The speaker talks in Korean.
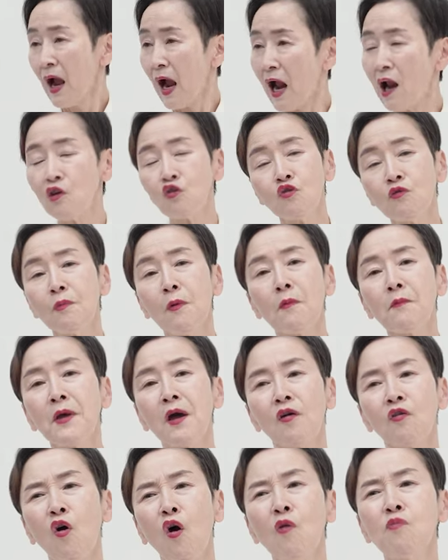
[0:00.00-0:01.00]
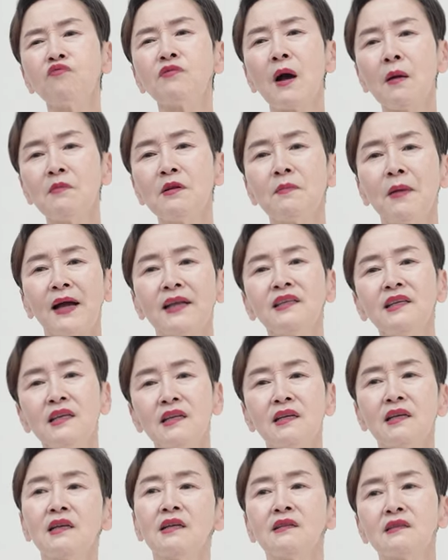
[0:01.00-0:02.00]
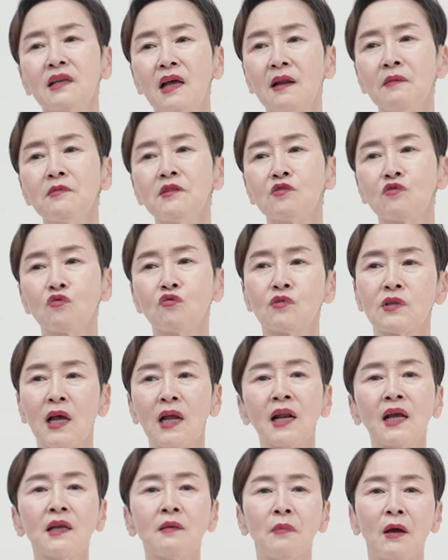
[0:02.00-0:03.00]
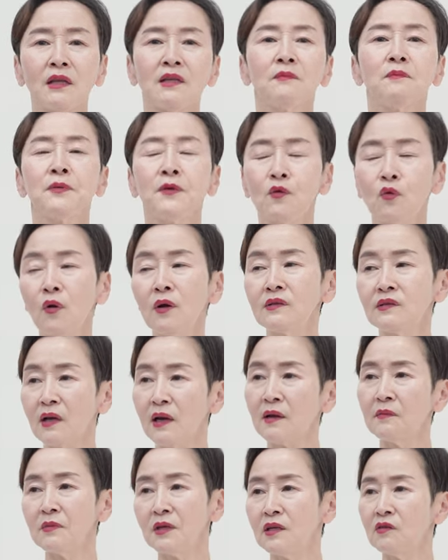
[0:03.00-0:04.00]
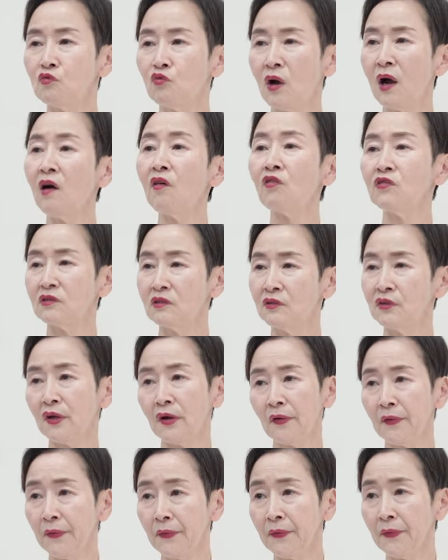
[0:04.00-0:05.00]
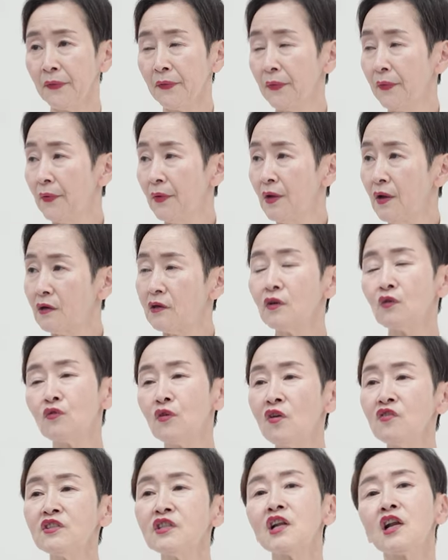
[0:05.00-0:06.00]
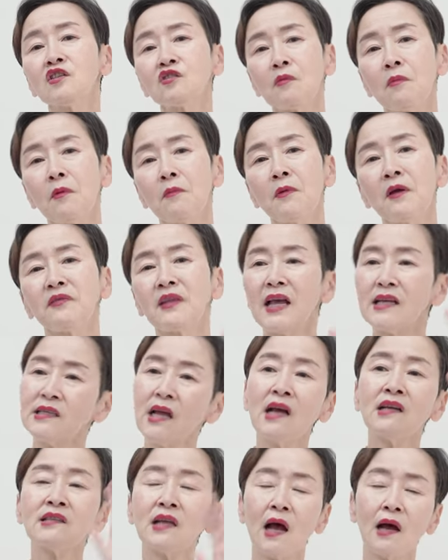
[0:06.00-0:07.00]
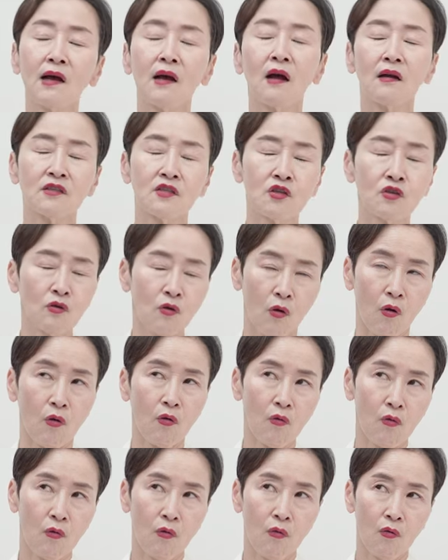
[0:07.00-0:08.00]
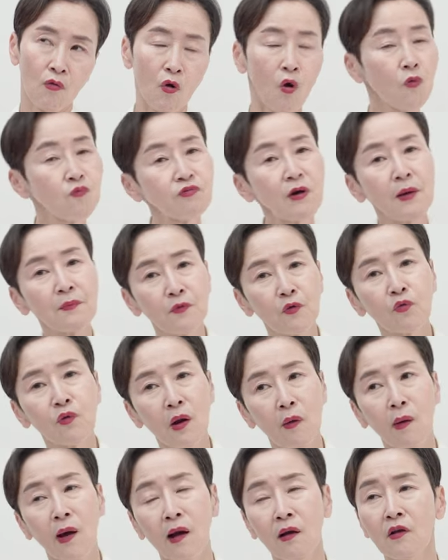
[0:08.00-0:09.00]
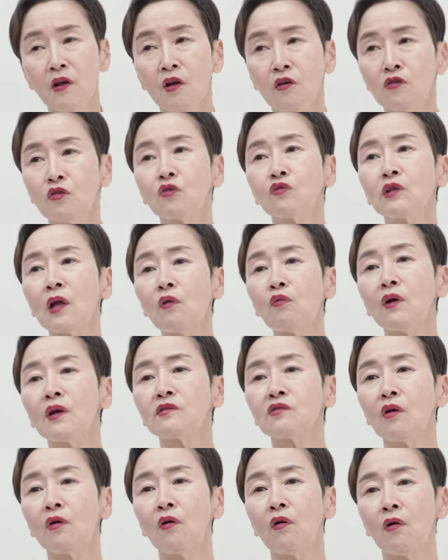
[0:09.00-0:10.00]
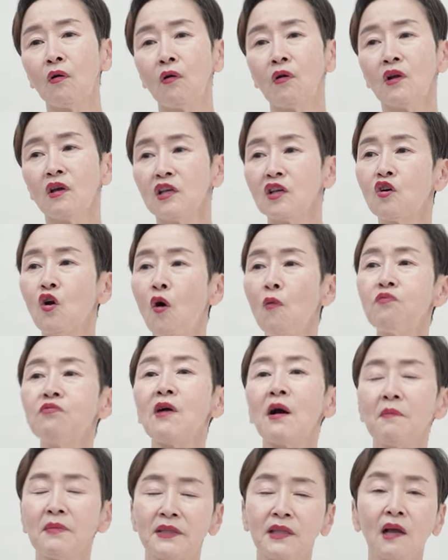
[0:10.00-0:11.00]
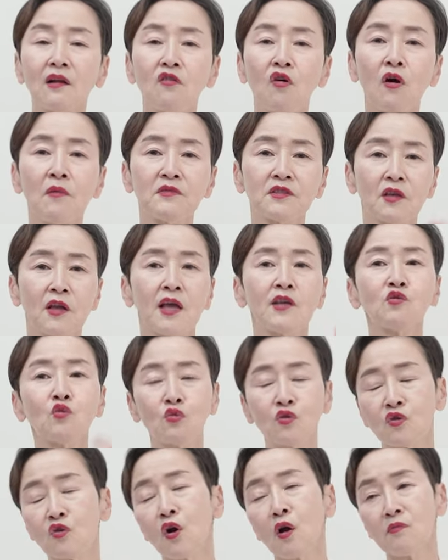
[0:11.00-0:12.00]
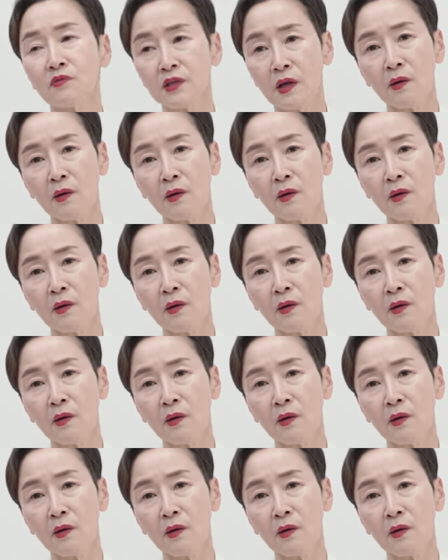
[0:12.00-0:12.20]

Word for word: 알고 보면 거부감을 많이 일으키는 사람일수록 사랑이 많이 필요한 사람이기도 하거든요. 그리고 현실에서 보면 내 상사가 싫어. 거부감이 올라와. 그렇다고 해서 이 거부감에 딸려가면서 계속 싫어하면